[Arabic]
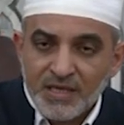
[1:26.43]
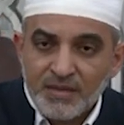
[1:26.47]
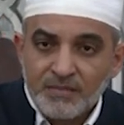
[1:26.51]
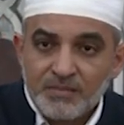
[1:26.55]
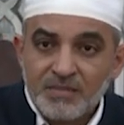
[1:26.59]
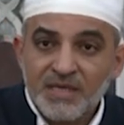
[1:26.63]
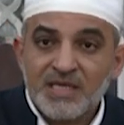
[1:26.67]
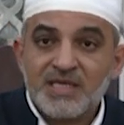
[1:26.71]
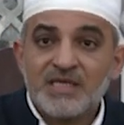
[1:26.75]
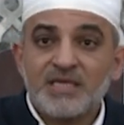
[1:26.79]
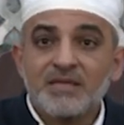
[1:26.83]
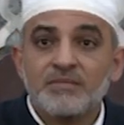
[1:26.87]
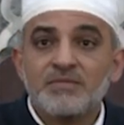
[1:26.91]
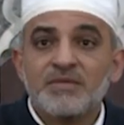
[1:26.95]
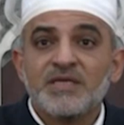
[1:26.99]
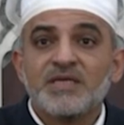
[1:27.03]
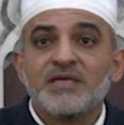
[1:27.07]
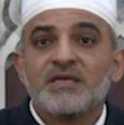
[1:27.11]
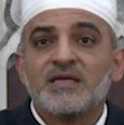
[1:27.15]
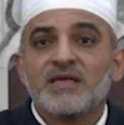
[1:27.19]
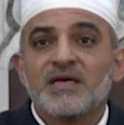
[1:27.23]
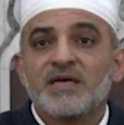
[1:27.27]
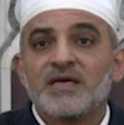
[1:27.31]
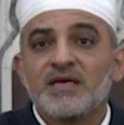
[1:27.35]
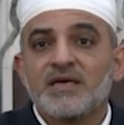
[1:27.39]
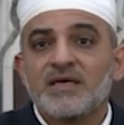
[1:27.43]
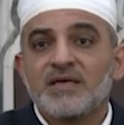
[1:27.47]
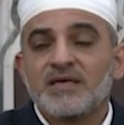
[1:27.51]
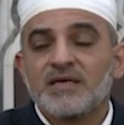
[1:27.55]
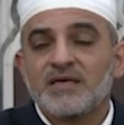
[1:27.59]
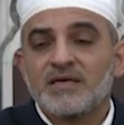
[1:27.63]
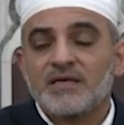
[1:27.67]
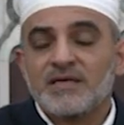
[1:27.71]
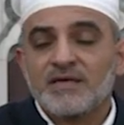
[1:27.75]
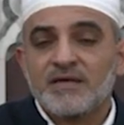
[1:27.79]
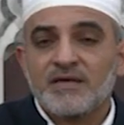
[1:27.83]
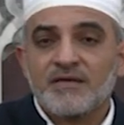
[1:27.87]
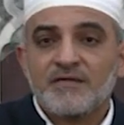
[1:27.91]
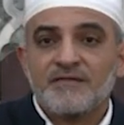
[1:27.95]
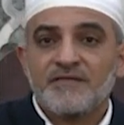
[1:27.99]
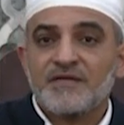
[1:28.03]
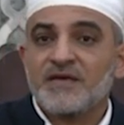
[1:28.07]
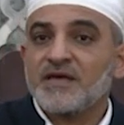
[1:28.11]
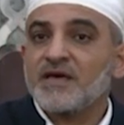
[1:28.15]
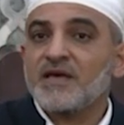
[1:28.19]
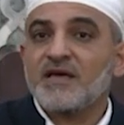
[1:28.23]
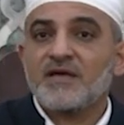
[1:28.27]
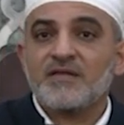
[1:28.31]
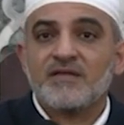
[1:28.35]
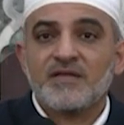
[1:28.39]
من منا
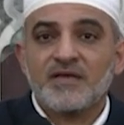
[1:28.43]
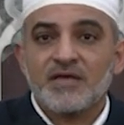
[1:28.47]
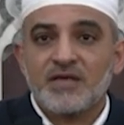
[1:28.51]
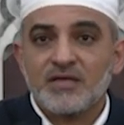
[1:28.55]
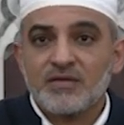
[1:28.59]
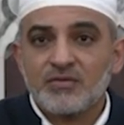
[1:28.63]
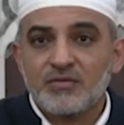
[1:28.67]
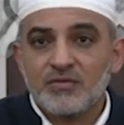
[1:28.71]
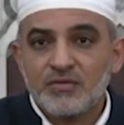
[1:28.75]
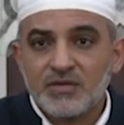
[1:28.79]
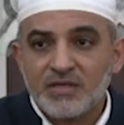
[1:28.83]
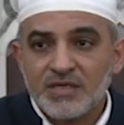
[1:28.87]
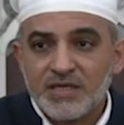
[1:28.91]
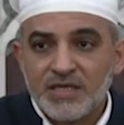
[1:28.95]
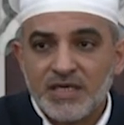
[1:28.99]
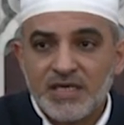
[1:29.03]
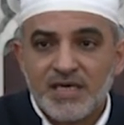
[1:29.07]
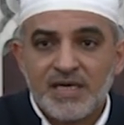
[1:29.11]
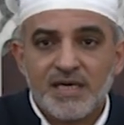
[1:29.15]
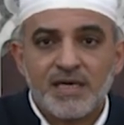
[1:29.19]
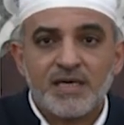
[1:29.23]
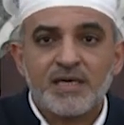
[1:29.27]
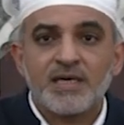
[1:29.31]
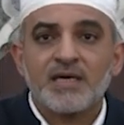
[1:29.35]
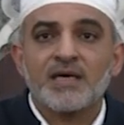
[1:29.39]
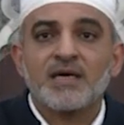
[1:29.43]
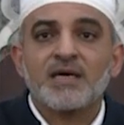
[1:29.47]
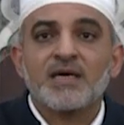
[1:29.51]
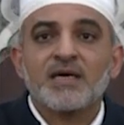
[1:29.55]
في هذه الدنيا